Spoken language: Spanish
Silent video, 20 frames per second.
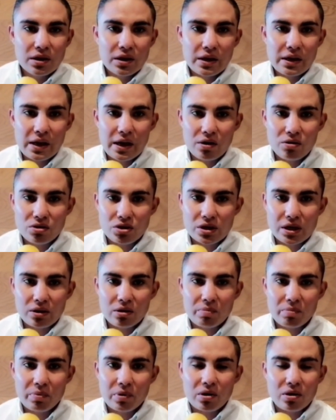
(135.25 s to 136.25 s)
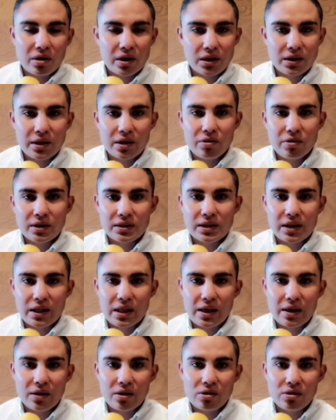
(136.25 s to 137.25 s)
y he luchado por lo que tengo hasta el
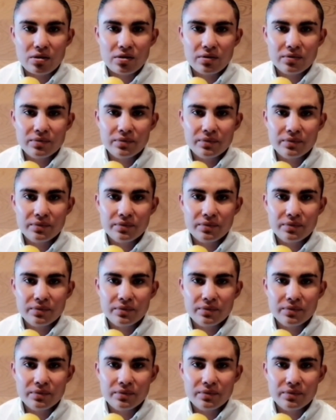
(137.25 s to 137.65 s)
día de hoy.